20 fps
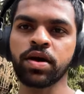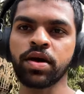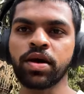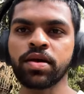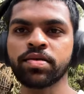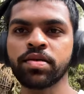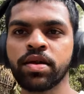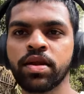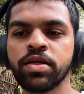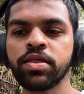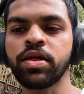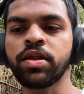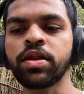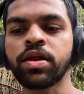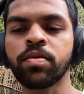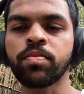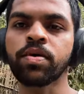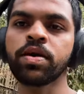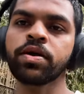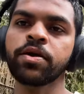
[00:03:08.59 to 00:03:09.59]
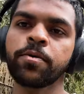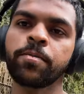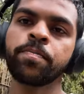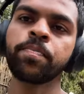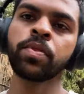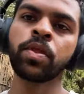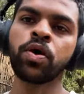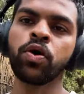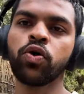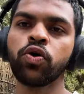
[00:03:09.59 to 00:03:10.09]
खासा नहीं चल रहा है
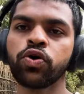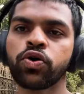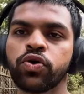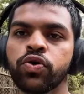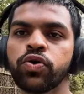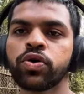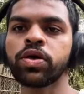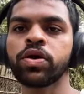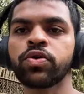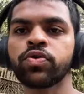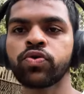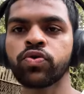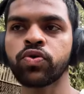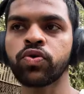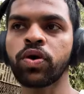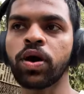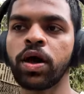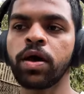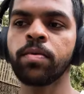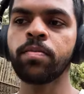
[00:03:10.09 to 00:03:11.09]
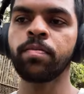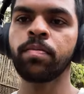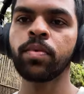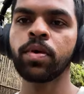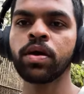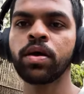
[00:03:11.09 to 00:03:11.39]
बट ओके ओके सो आई एम